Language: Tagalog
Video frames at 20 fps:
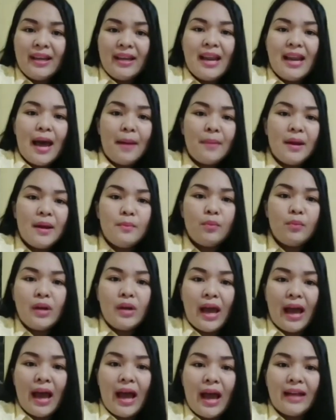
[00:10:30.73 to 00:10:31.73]
ay nalaman mo
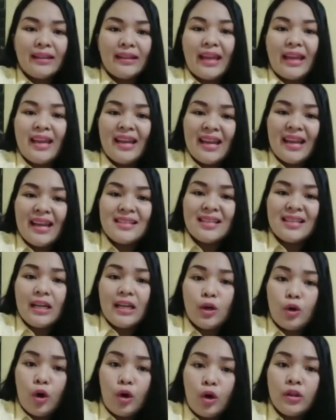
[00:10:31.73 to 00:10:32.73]
na ang dahilan sa
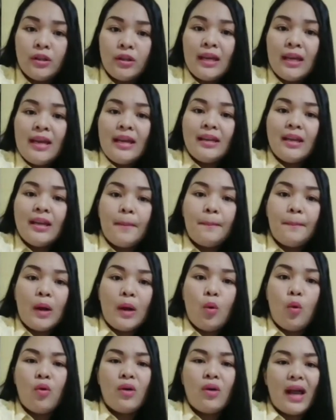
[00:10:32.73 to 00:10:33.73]
likod ng
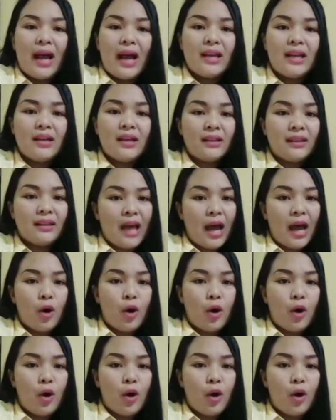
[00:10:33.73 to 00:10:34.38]
pag-uugali ng